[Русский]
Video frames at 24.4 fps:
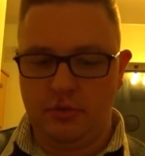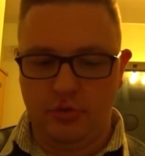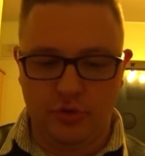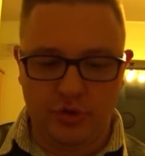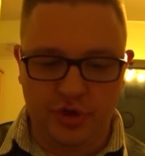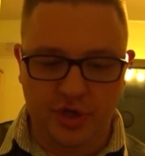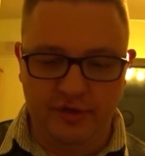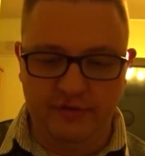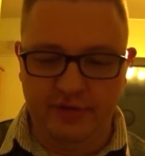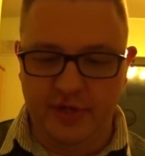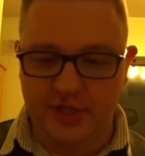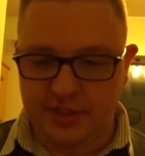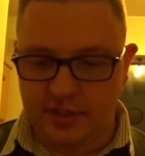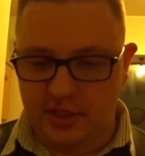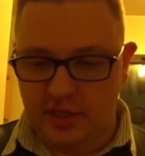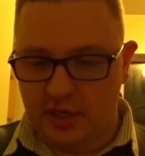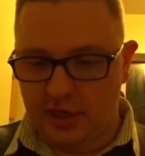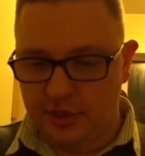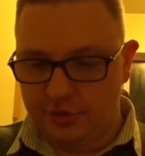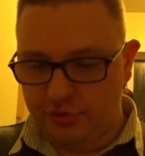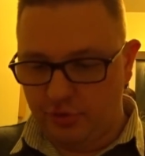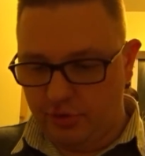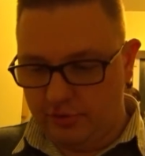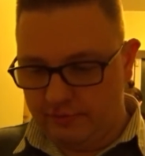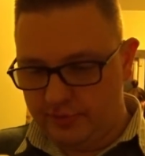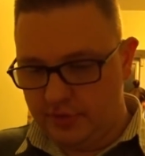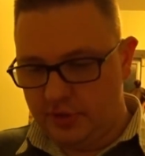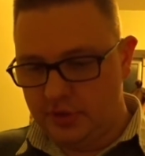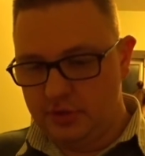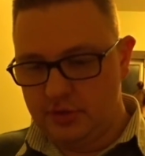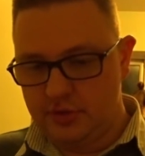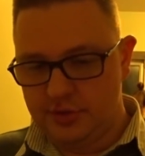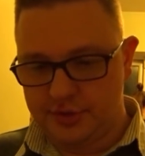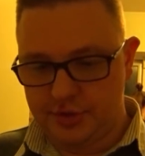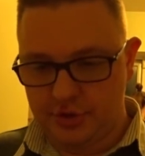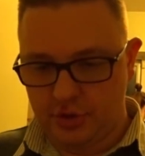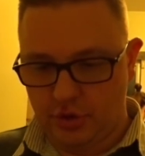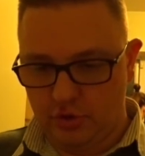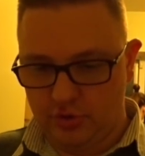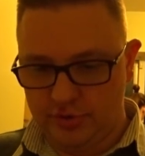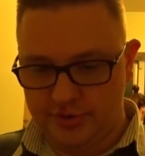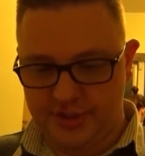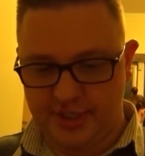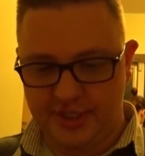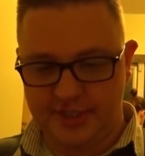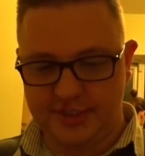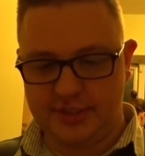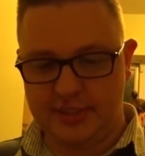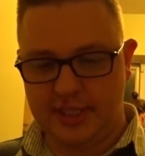креветки готовы, соус
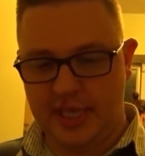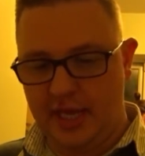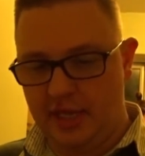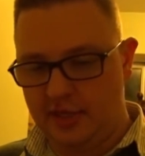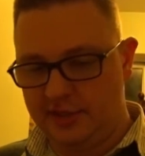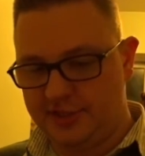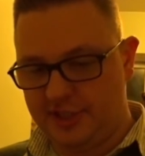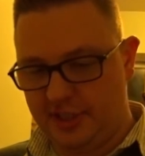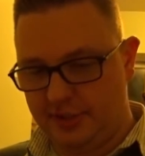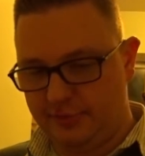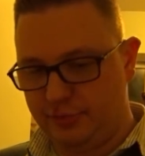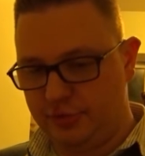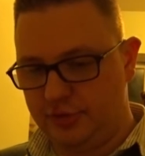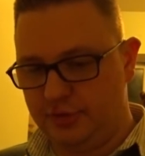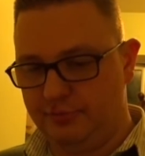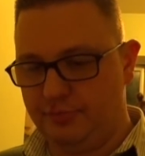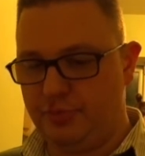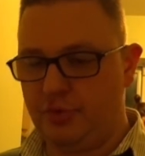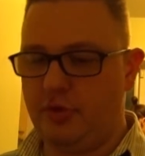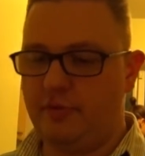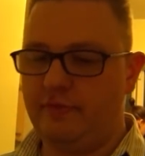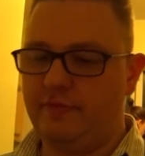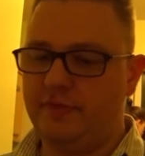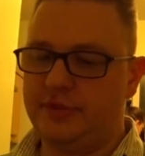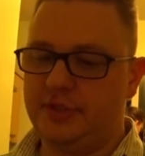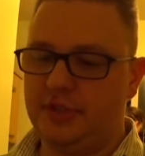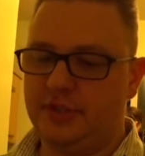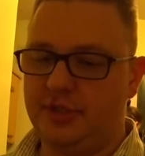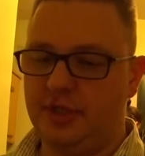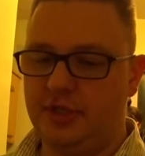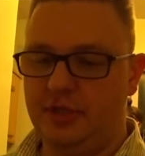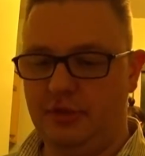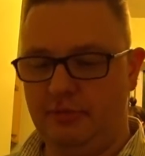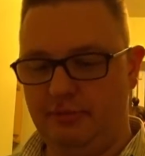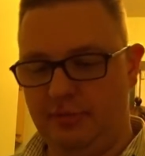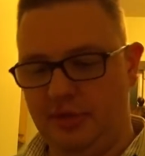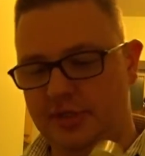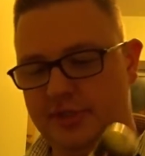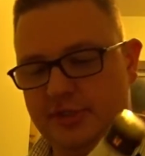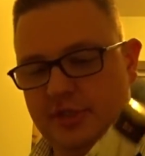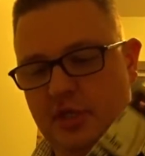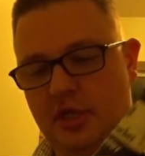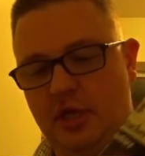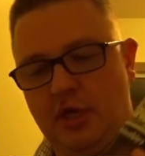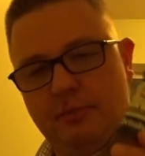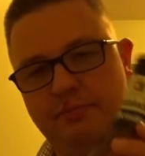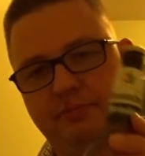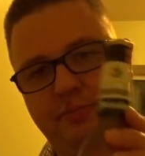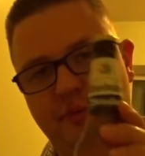растаял, сейчас будем пробовать это
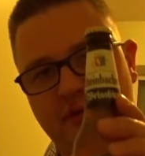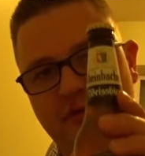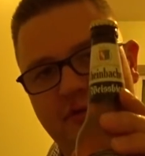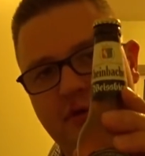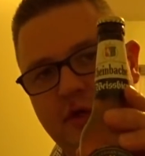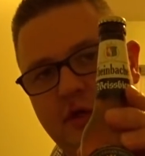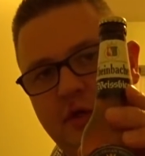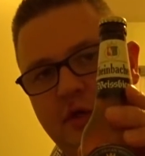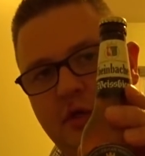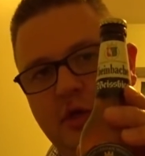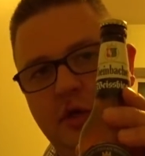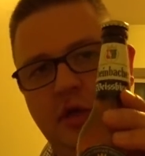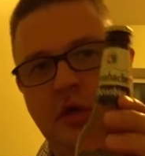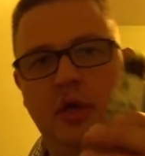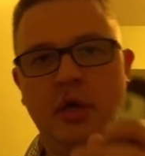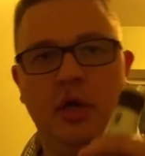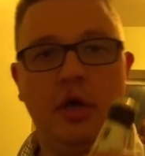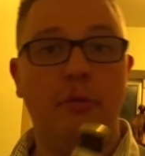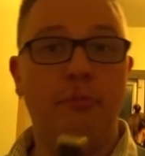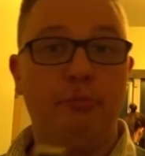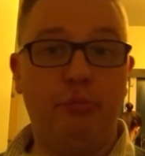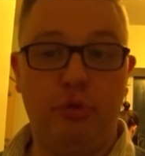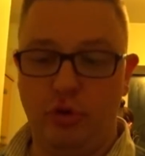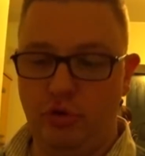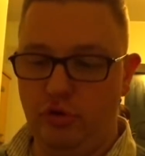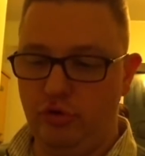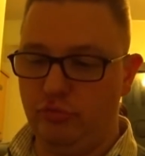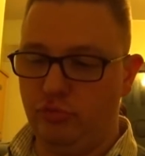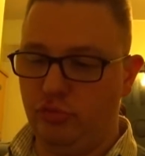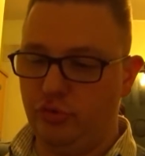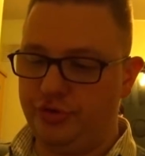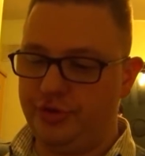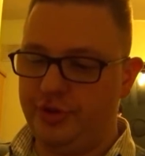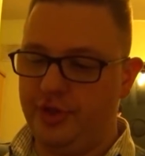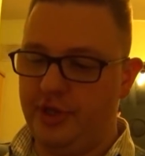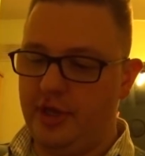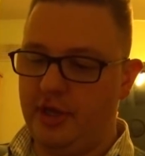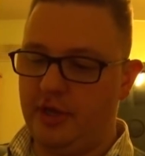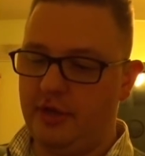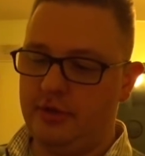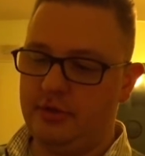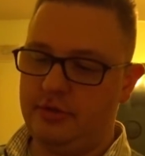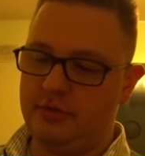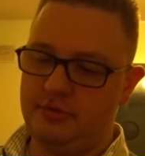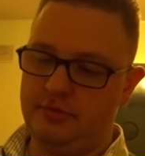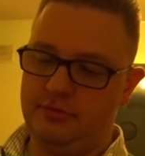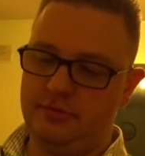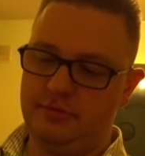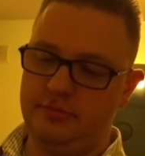немецкое пиво полумутное.
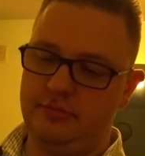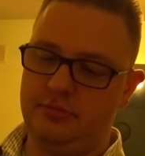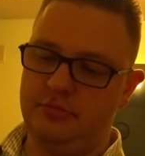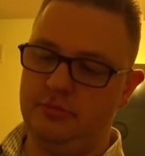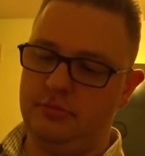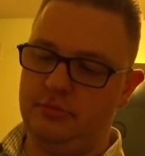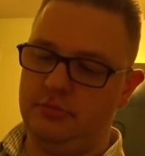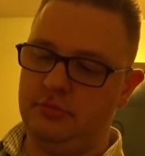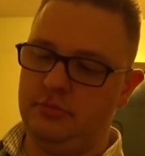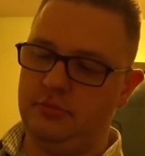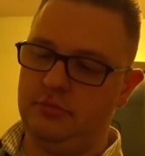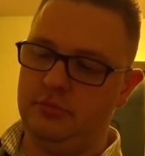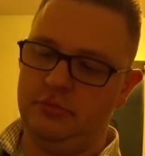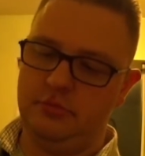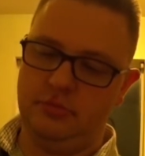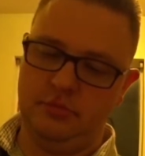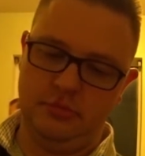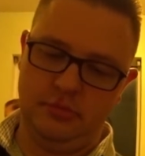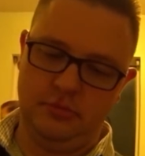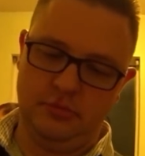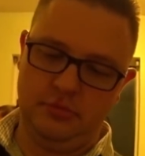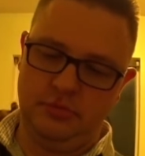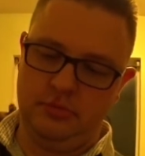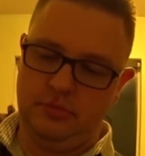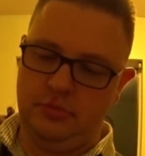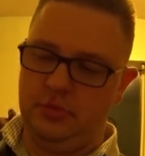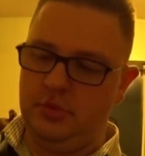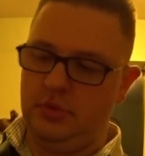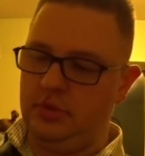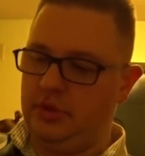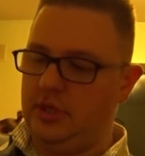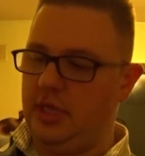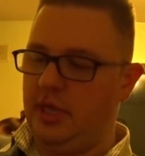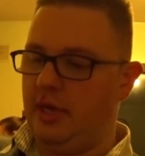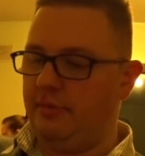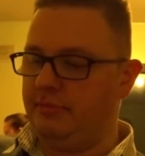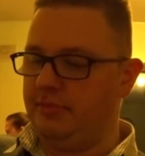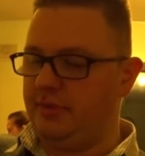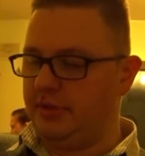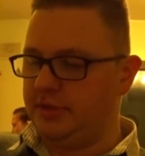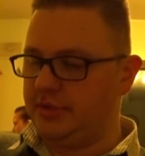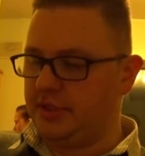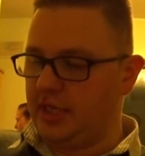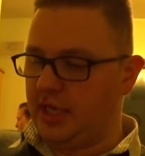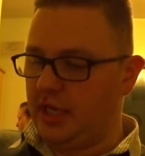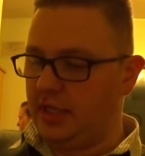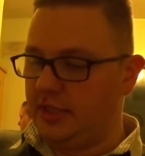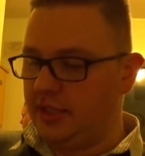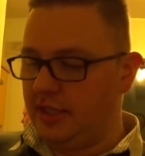Стаканчик можно? Нет, мне
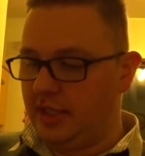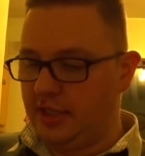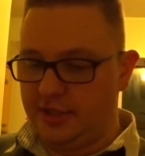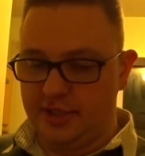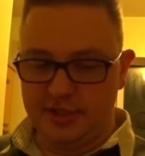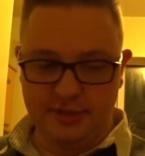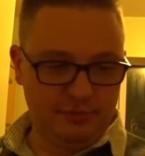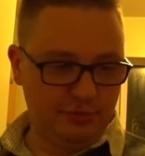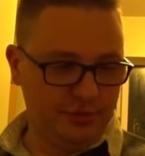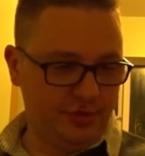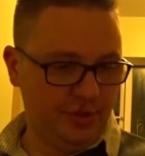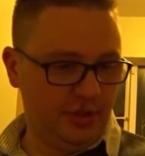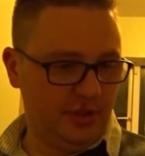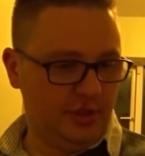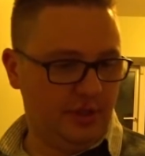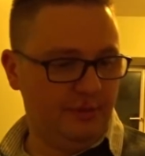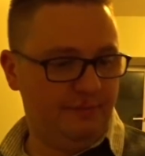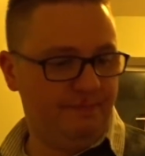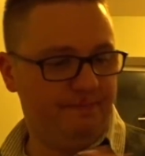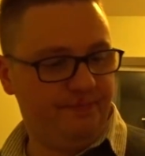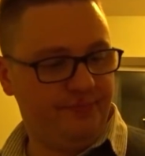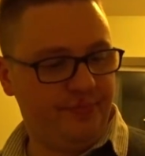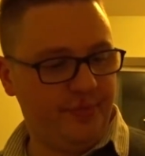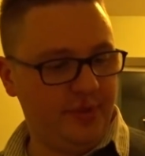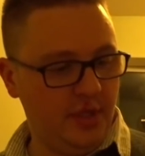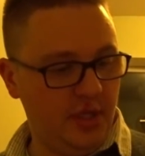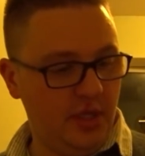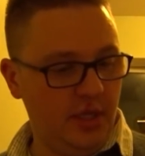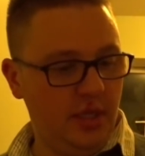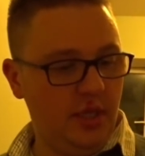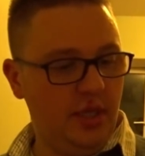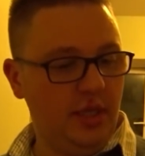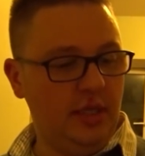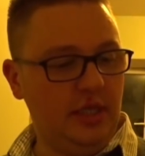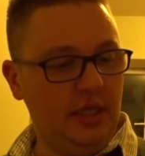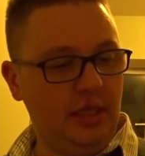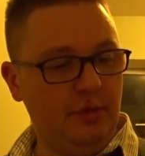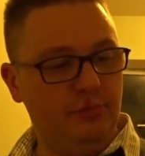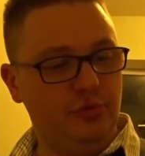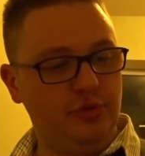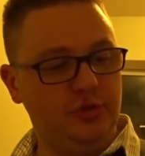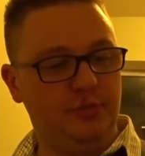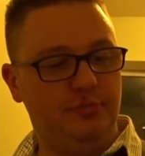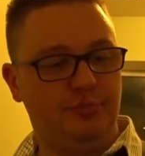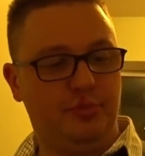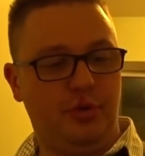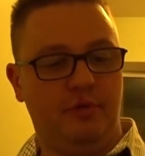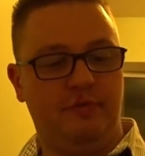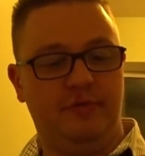стакан не надо, из бутылки. И
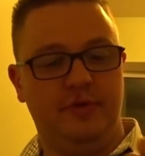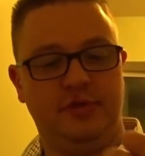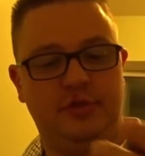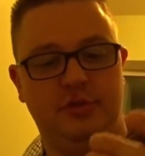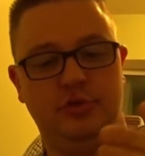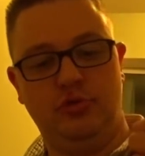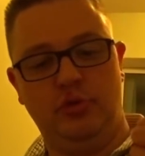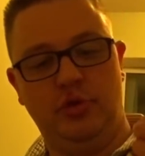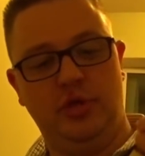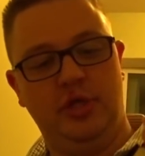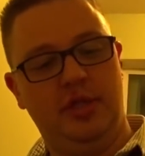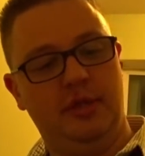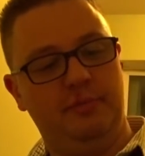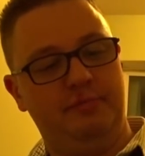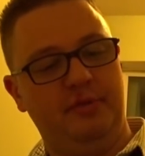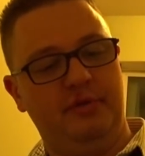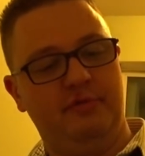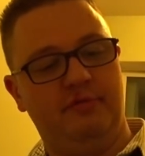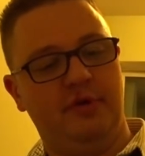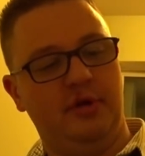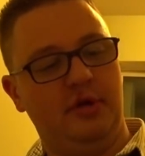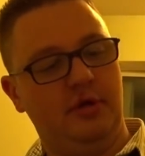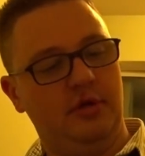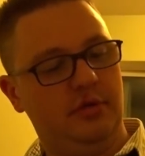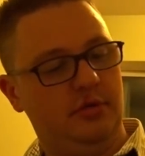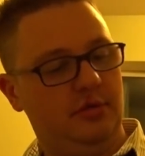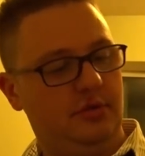будем пробовать Юлина пиво.